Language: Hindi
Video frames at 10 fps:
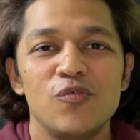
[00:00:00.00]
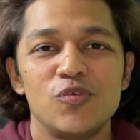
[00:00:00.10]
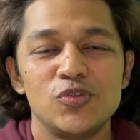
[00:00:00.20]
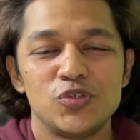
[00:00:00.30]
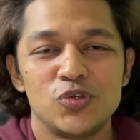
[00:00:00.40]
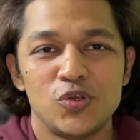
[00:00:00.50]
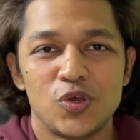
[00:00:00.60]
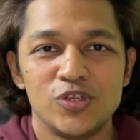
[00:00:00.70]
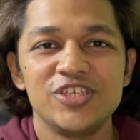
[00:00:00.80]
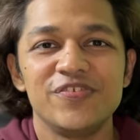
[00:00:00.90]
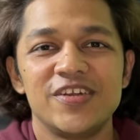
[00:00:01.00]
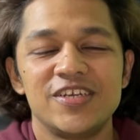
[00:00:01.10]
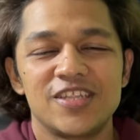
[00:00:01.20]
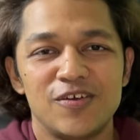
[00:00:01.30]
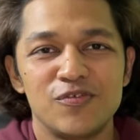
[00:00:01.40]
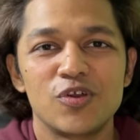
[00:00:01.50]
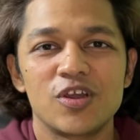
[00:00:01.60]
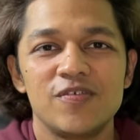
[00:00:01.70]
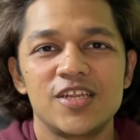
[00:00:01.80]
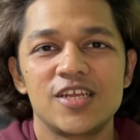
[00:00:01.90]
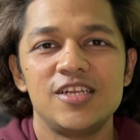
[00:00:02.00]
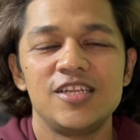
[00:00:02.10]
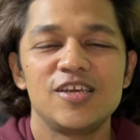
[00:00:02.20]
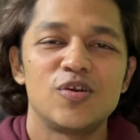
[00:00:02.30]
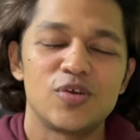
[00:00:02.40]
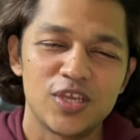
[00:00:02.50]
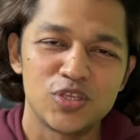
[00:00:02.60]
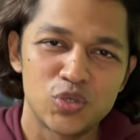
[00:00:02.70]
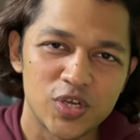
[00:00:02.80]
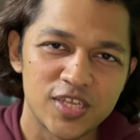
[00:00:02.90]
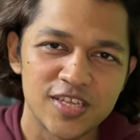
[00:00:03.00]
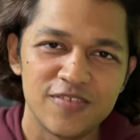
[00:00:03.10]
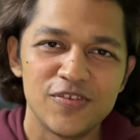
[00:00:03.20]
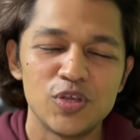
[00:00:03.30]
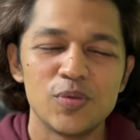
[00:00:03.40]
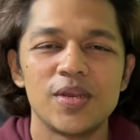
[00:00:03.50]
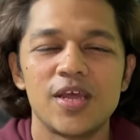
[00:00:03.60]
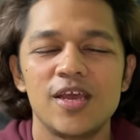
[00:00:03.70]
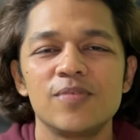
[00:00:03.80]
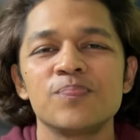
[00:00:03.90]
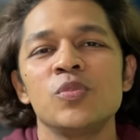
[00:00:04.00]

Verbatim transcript: वो जो लॉन्च इवेंट था वो कवर कर लिया और एक छोटा सा वीडियो बनाया